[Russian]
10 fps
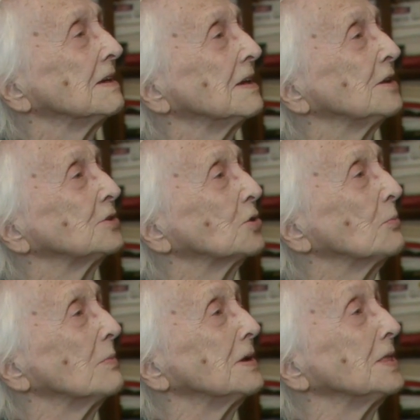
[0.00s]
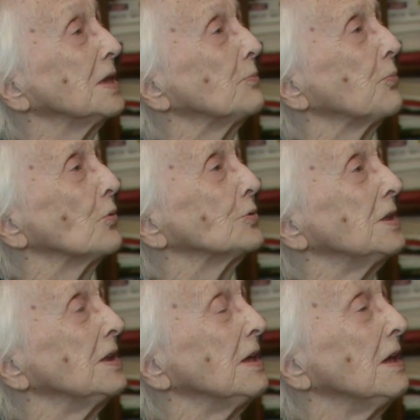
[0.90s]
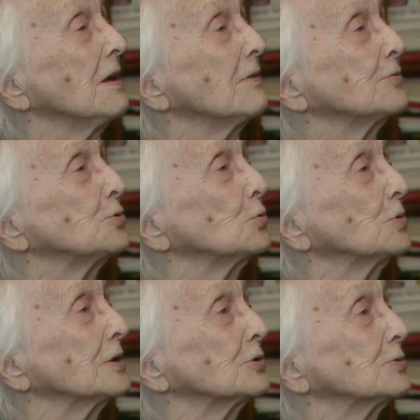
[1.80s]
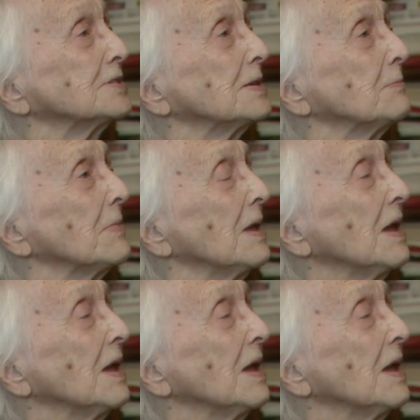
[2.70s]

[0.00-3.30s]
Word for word: Еще мы не поняли, всю нашу сем...